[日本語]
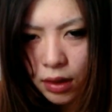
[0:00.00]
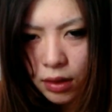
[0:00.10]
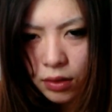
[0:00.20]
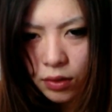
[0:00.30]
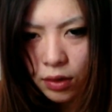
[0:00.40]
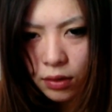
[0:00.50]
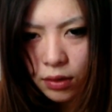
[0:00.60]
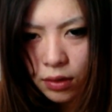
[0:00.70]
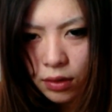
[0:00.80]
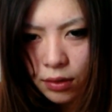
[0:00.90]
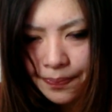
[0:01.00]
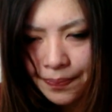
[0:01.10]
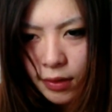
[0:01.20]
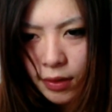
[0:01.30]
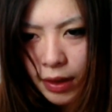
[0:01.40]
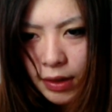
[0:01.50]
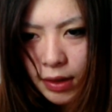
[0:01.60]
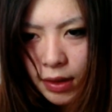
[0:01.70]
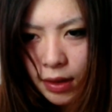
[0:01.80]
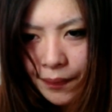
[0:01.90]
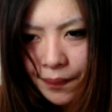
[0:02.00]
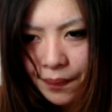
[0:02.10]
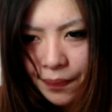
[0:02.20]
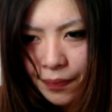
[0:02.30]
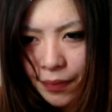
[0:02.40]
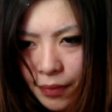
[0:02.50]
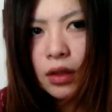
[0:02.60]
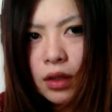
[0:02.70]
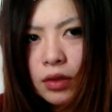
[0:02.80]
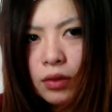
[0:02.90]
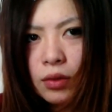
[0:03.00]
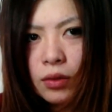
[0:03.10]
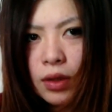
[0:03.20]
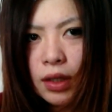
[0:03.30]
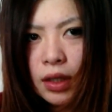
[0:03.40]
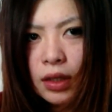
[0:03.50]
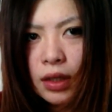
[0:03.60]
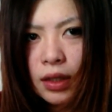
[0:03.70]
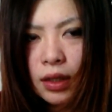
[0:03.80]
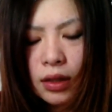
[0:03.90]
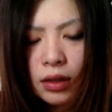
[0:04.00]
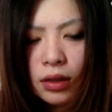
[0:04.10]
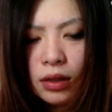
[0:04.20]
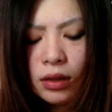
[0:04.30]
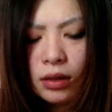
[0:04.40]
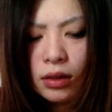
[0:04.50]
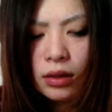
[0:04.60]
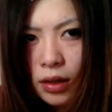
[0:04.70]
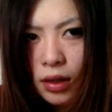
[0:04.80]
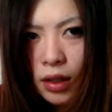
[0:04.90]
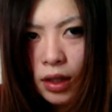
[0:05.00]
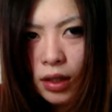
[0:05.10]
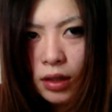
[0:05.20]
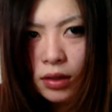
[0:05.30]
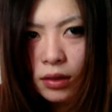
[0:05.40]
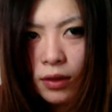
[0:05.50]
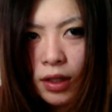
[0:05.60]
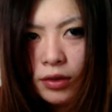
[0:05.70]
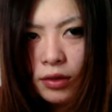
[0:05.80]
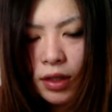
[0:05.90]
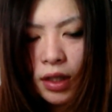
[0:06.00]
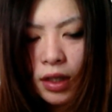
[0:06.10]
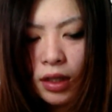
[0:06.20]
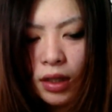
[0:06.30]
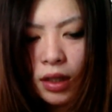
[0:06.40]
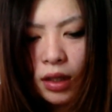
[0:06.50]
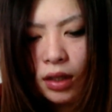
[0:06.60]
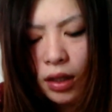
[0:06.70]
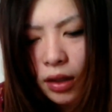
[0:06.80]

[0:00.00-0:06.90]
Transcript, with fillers: 最初の記憶18私男が大嫌いだイライラすると笑うようにできてん